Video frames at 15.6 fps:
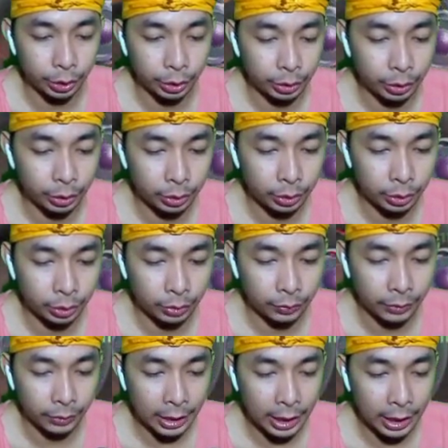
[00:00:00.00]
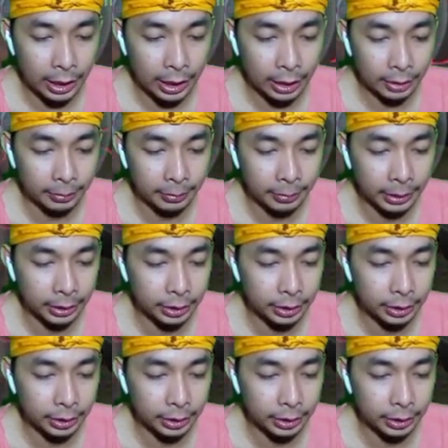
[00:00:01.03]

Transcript: oh farming